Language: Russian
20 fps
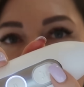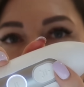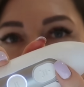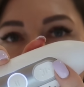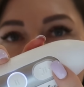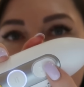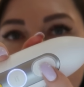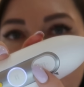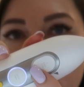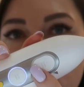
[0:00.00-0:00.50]
всего
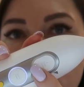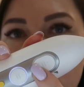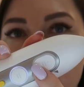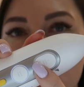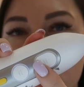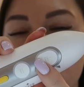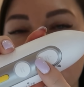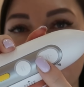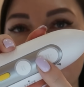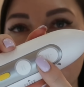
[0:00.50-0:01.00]
два
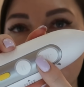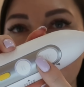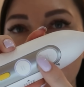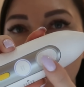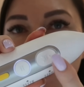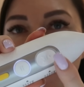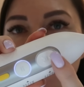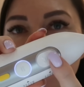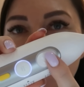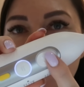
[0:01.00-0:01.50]
режима
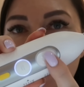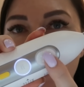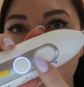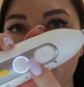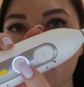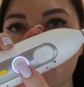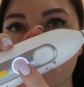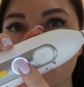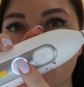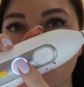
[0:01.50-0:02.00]

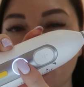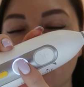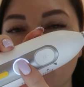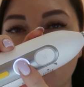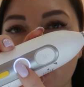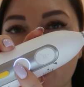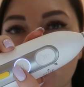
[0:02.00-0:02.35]
первый, второй,